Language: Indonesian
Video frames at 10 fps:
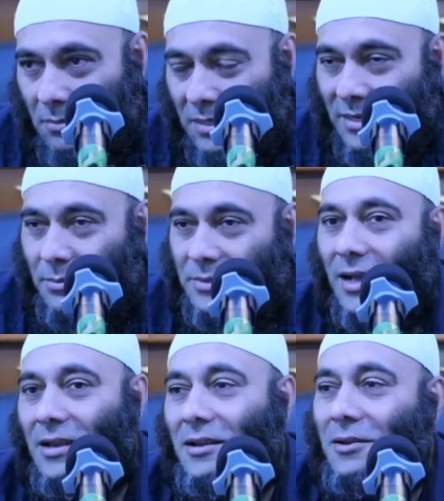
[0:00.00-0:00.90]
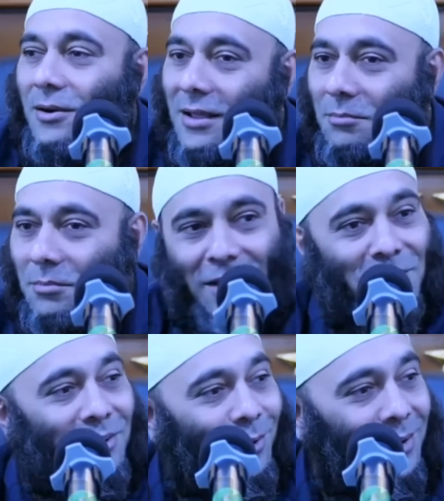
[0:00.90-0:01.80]
jadi misalkan ada orang
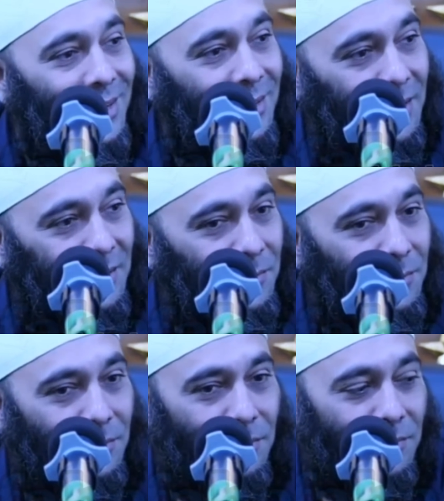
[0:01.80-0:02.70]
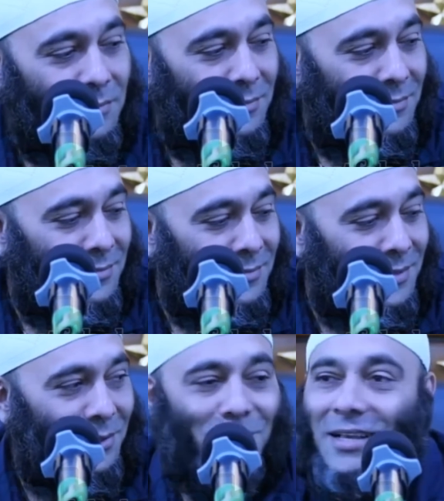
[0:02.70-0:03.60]
pakai shower gitu ya.
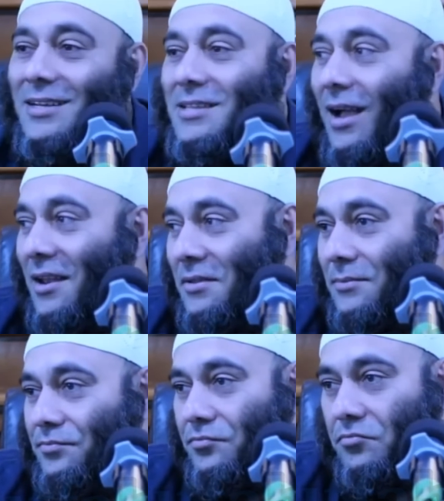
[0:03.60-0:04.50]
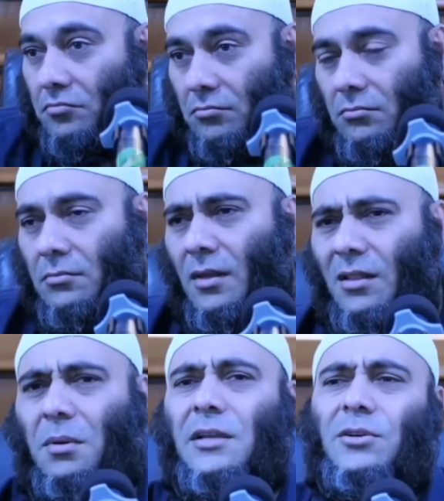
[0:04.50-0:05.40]
Dan itu saya kerjakan itu.
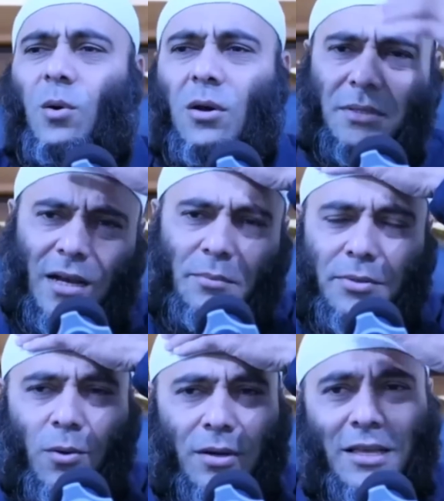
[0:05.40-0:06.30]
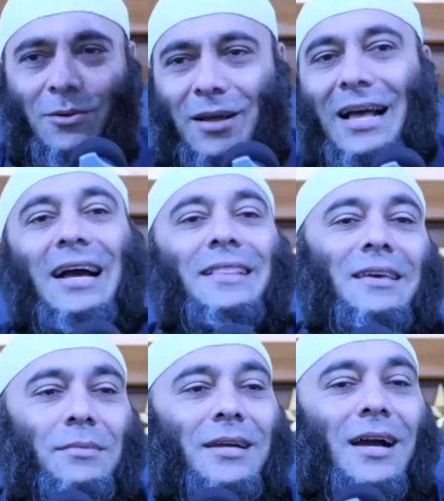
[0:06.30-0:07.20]
Kita pakai shower misalkan showernya tuh ada
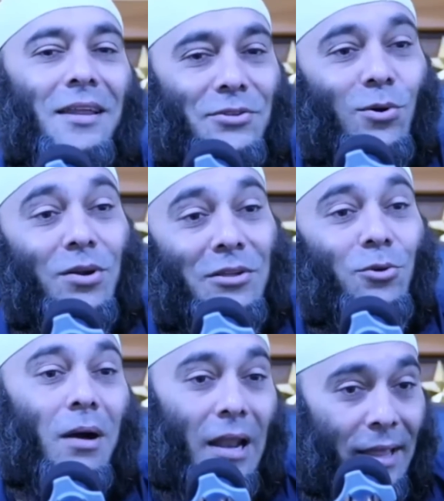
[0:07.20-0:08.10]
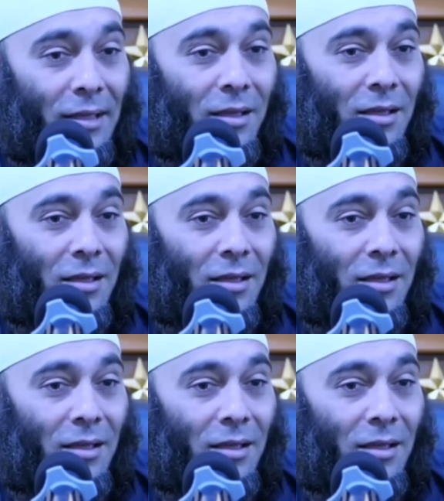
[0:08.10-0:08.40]
hangatnya, misalkan ada shower di rumah lah ya.